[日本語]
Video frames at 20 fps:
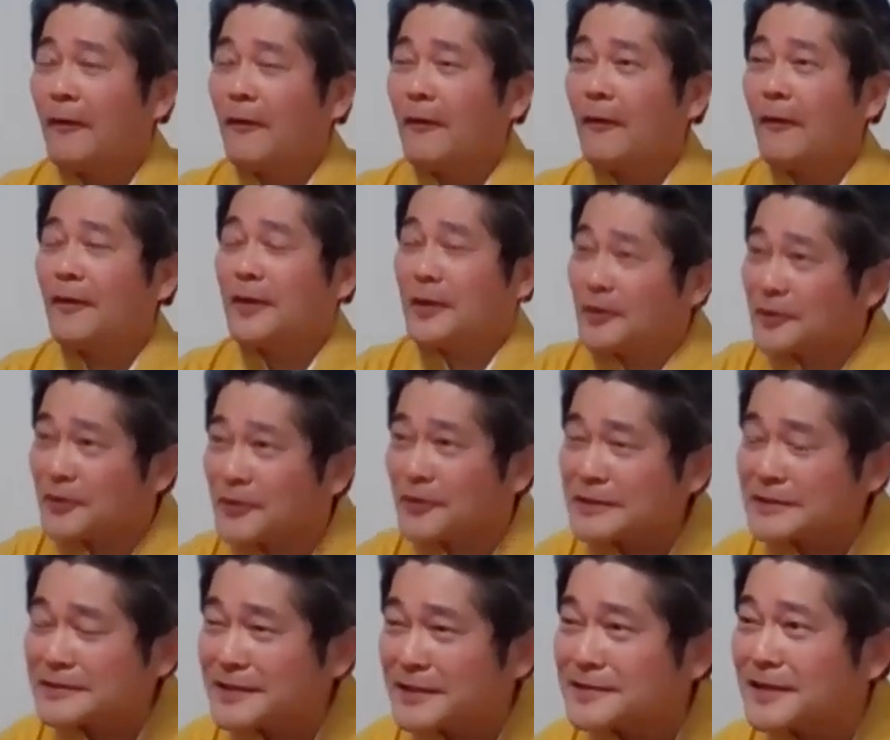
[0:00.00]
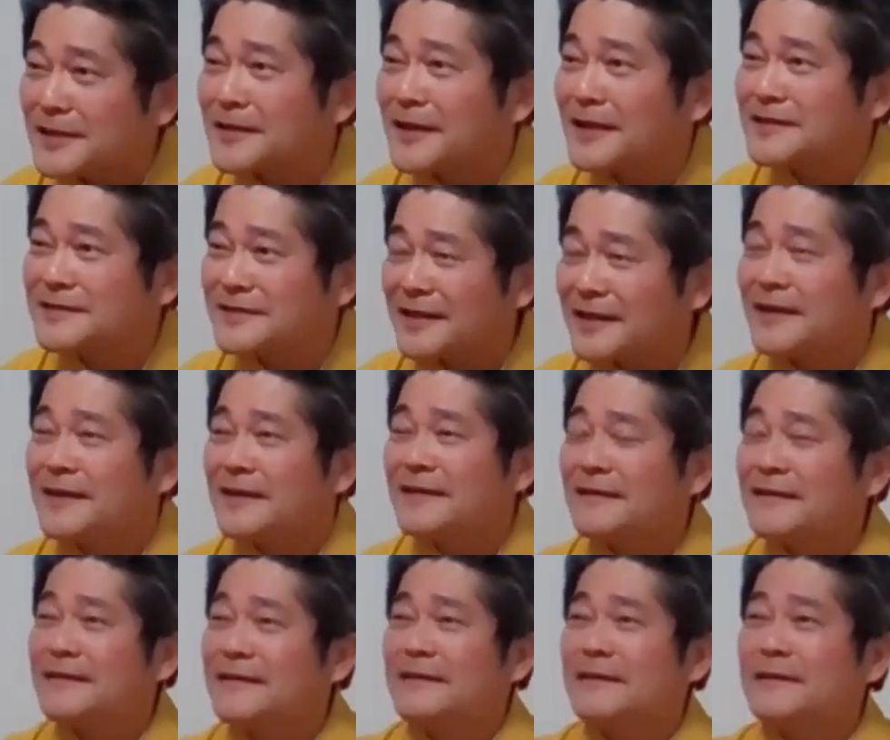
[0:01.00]
おいろいろ言っていただいて、
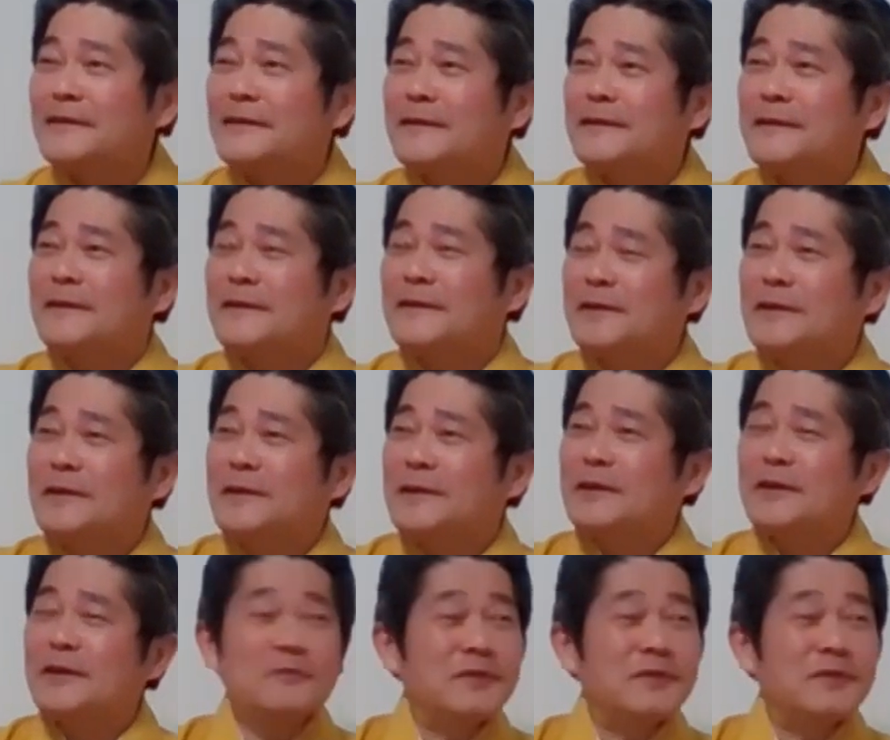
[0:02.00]
えー、えー、